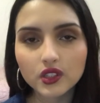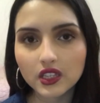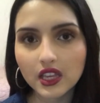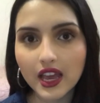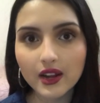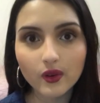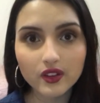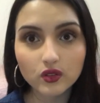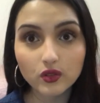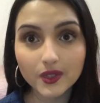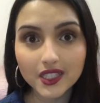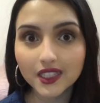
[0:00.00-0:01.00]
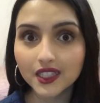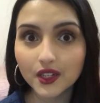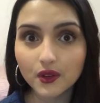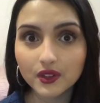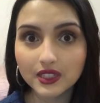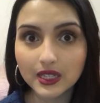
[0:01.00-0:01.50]
que eram as turmas
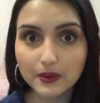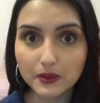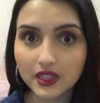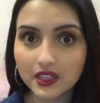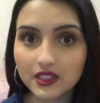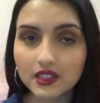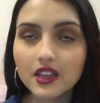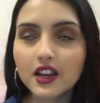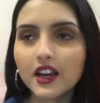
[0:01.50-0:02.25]
anteriores às minhas,